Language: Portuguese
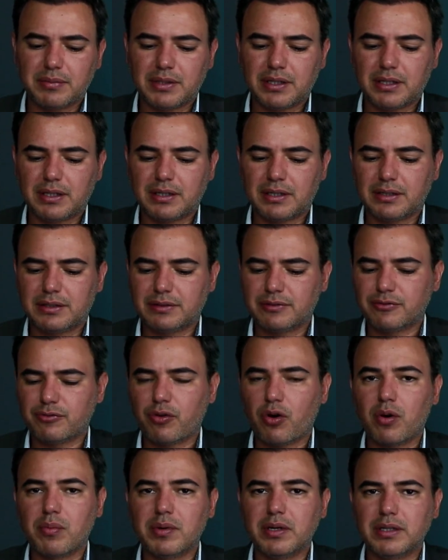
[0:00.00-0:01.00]
a minha
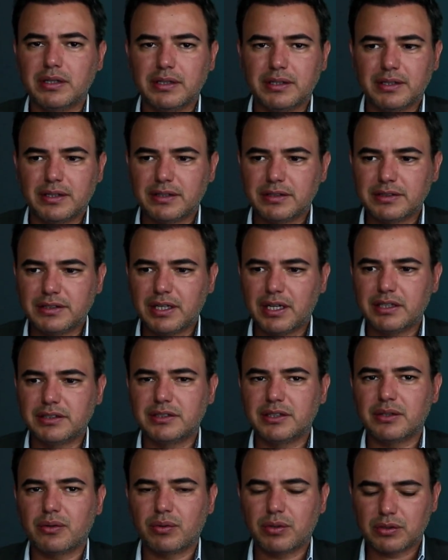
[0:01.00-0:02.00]
forma de
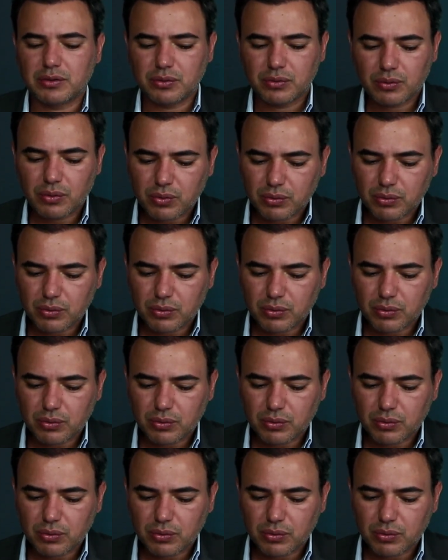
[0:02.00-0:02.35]
agir quando